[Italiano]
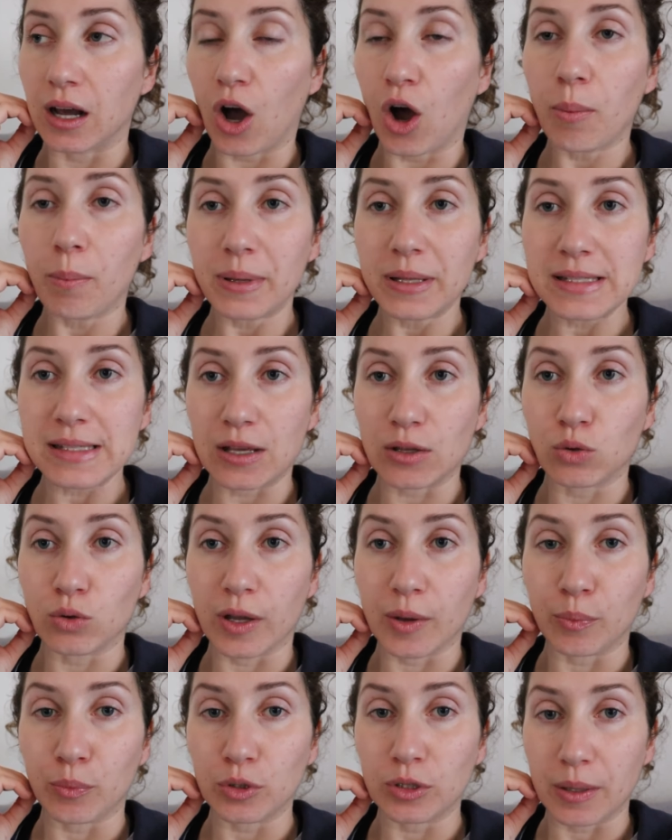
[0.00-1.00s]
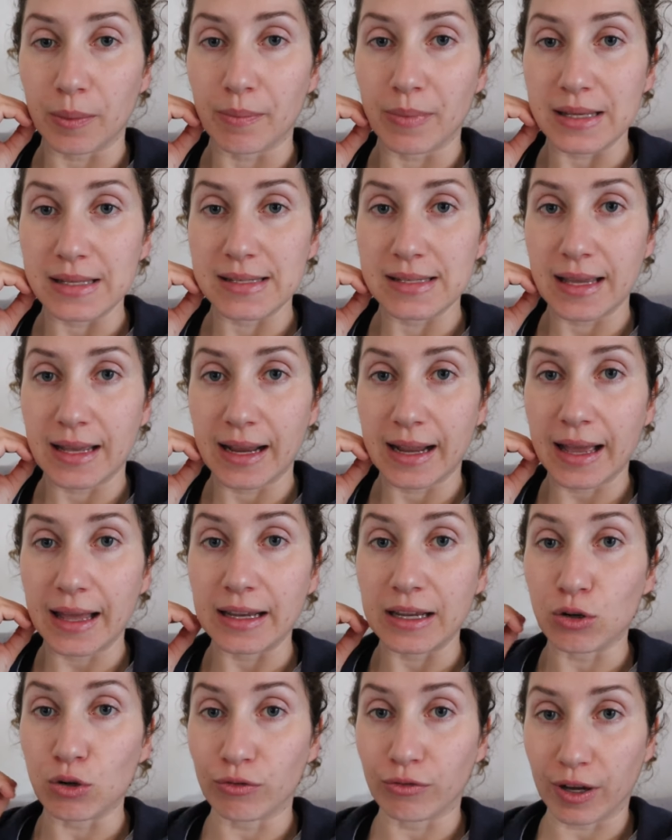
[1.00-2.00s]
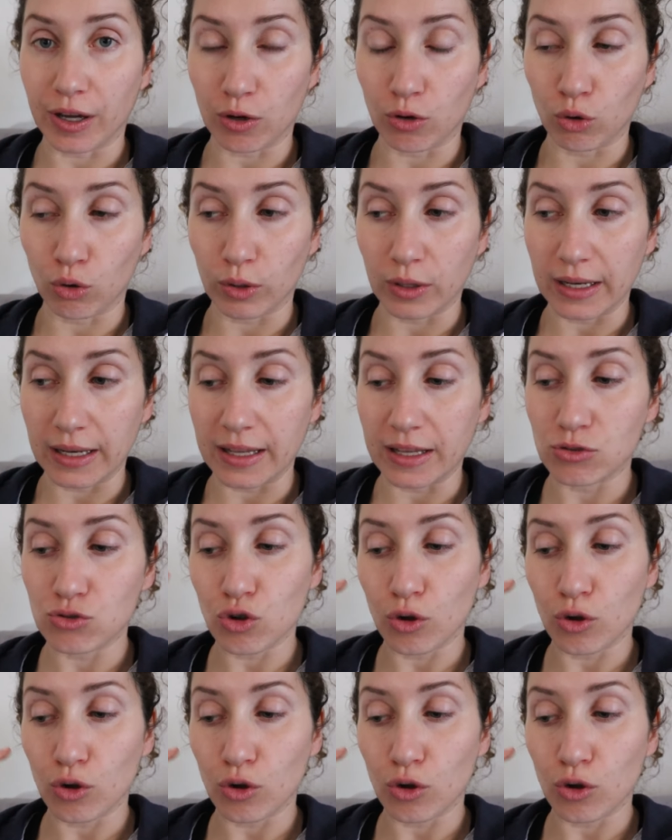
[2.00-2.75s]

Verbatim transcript: ho pensato che potrebbe essere carino farlo lì.